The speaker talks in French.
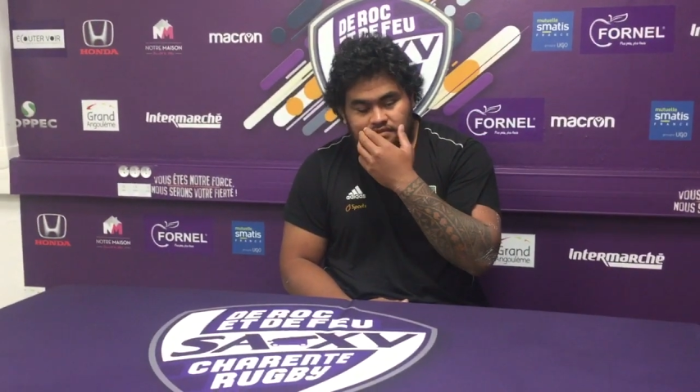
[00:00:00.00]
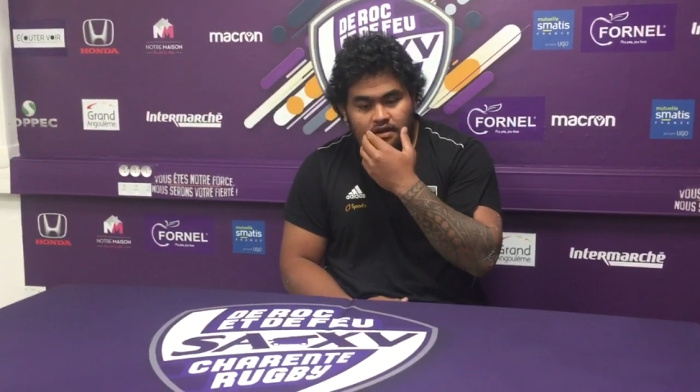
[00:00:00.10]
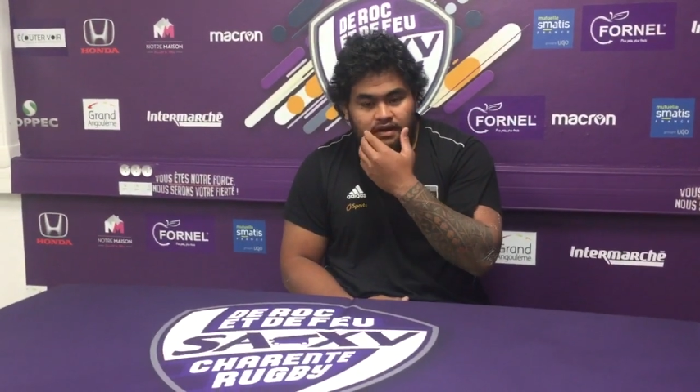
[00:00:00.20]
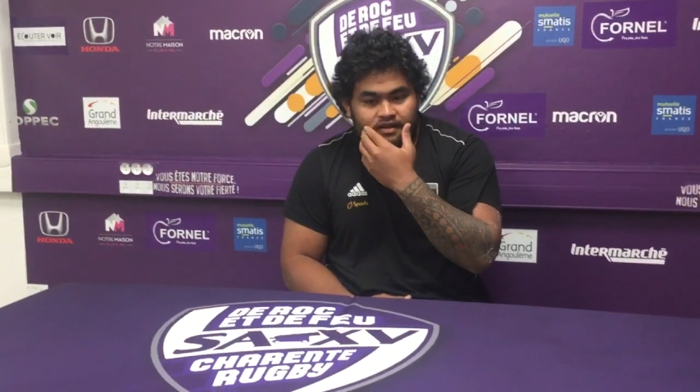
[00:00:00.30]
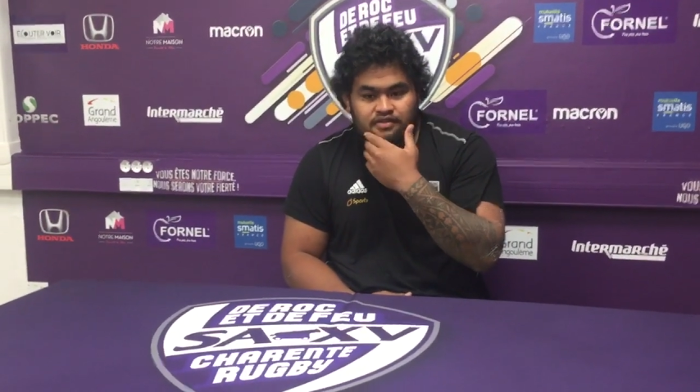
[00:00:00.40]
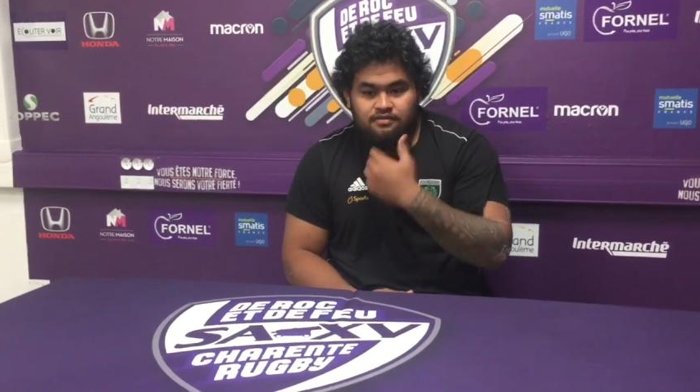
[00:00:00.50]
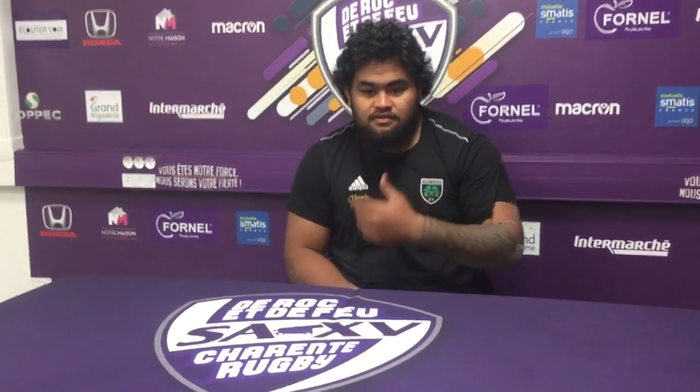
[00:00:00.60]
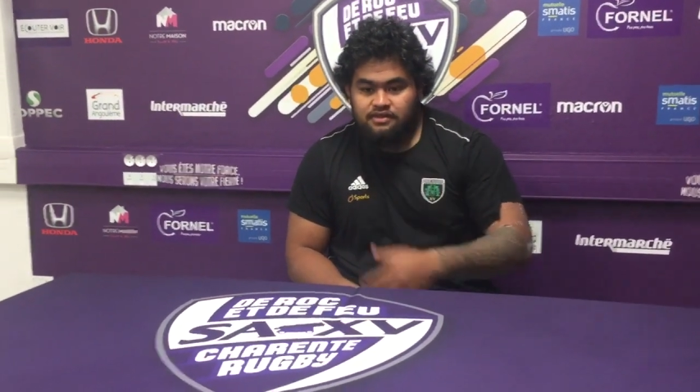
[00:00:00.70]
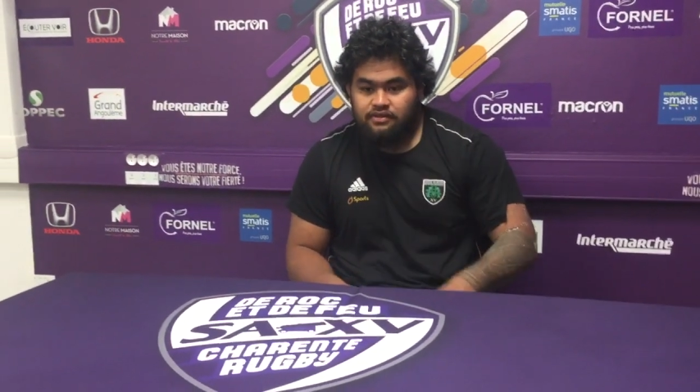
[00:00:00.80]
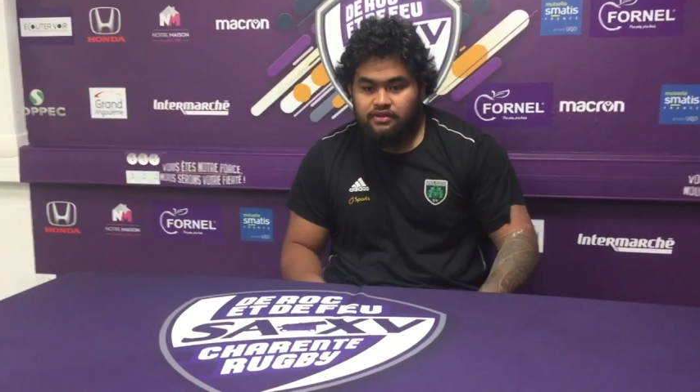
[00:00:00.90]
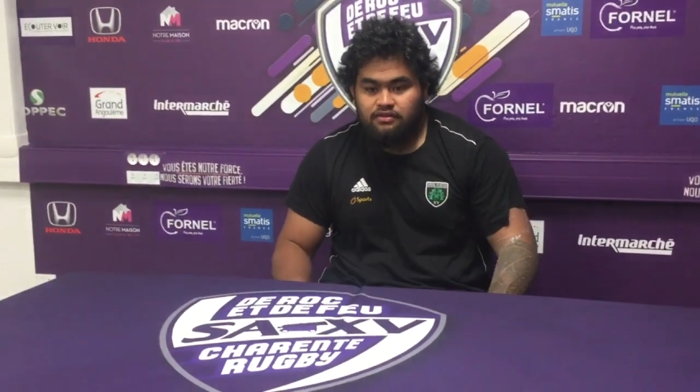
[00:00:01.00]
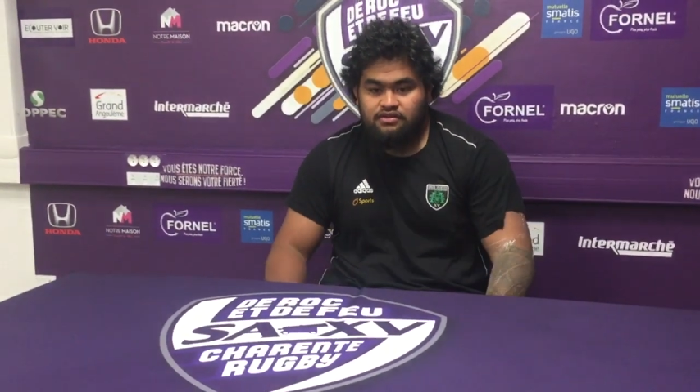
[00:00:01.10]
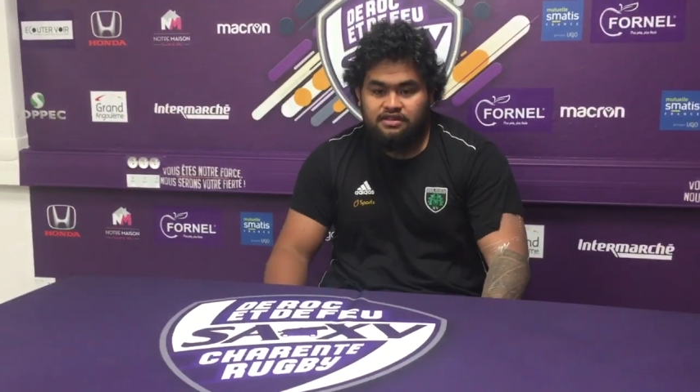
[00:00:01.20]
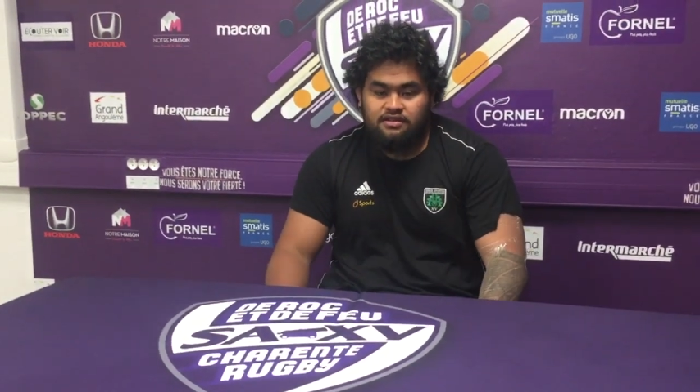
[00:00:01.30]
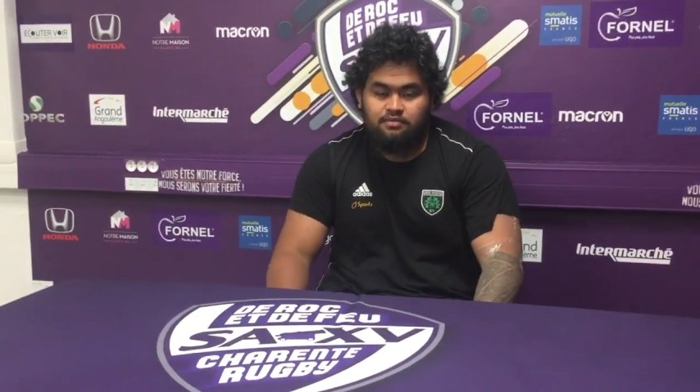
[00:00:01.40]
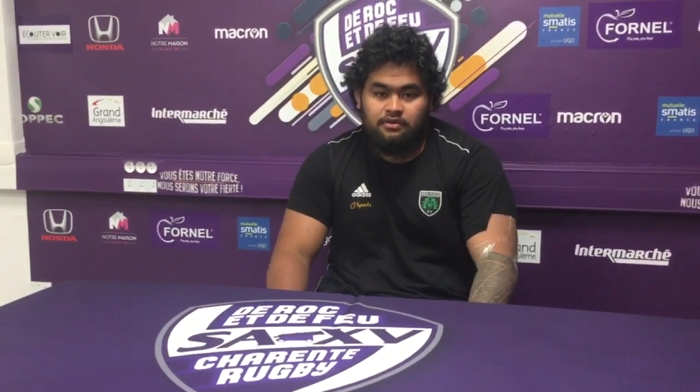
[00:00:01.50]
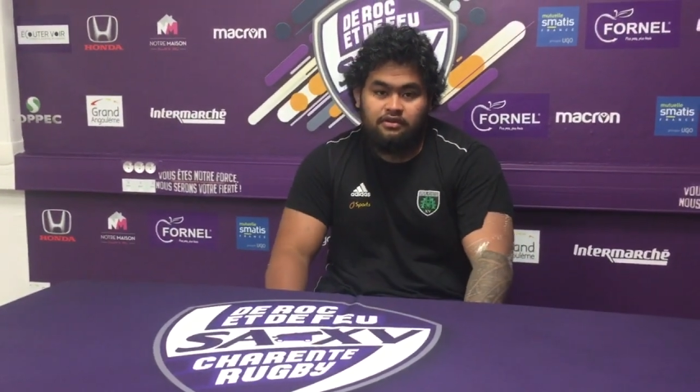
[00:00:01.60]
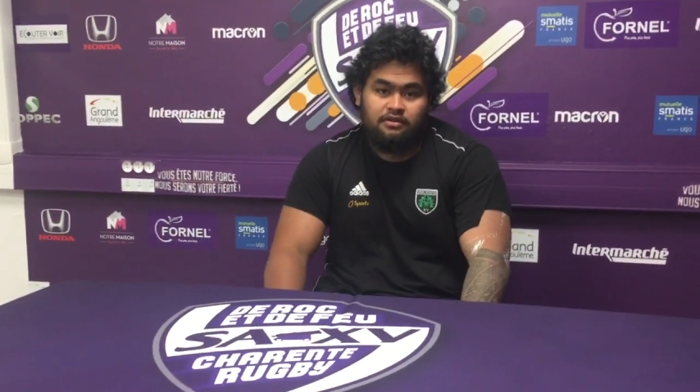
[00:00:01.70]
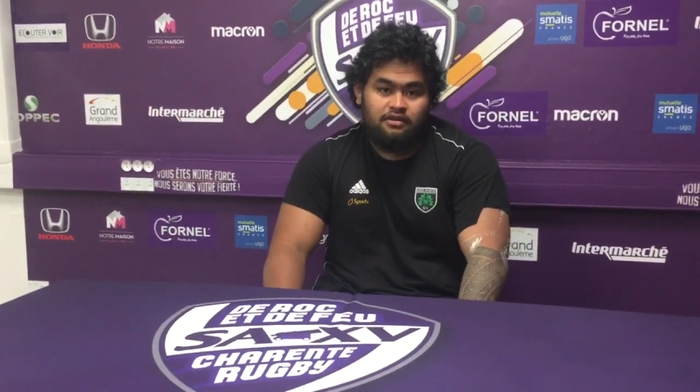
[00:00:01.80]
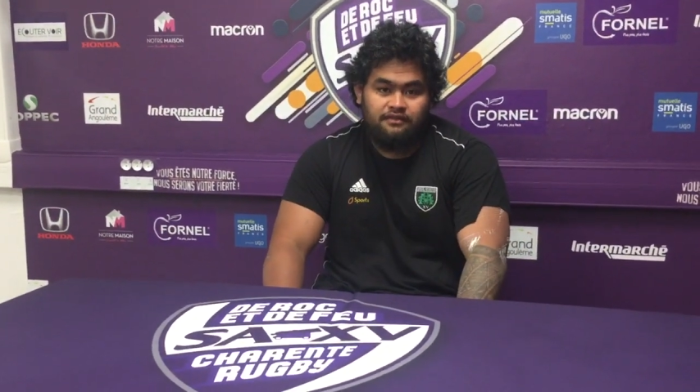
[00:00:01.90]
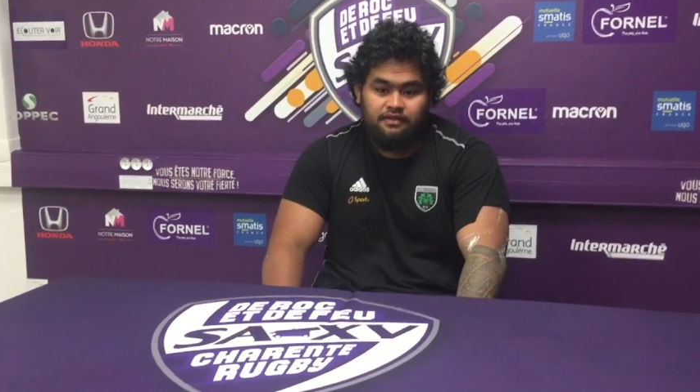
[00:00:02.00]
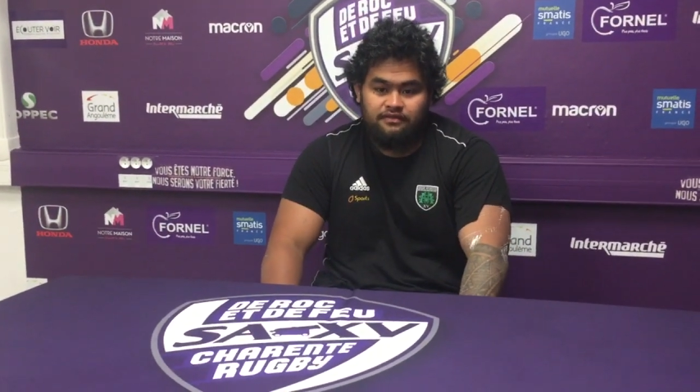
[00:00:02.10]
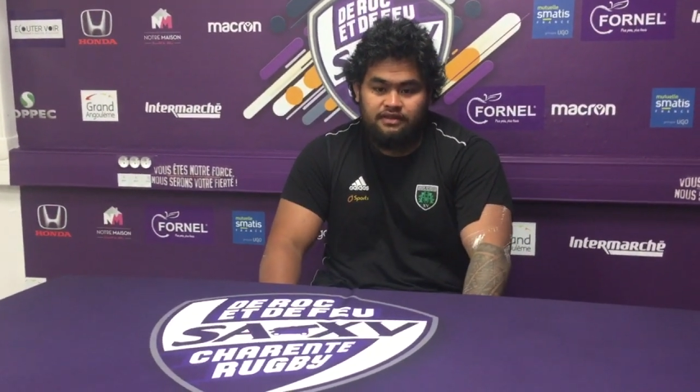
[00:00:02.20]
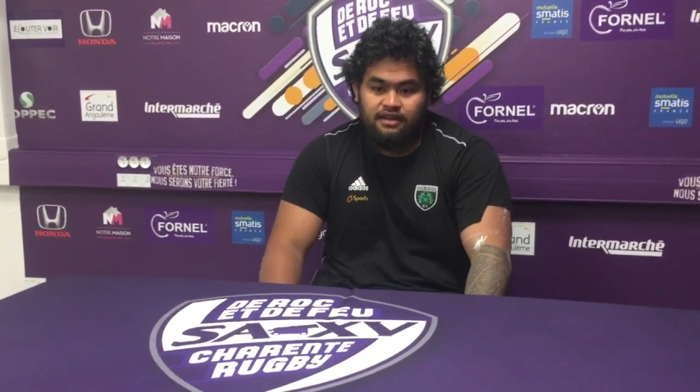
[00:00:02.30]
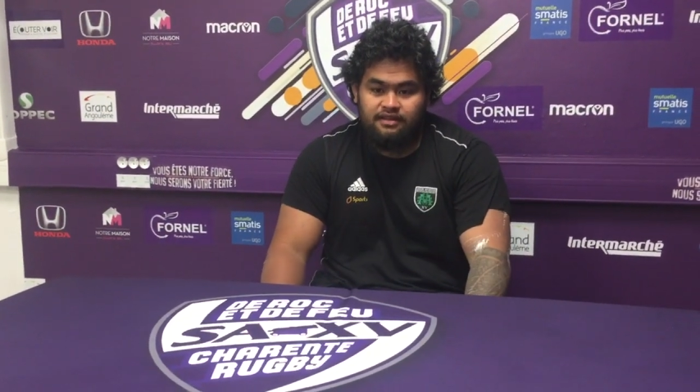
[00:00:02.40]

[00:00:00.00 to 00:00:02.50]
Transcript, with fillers: bah, Je pense que les deux équipes avaient envie de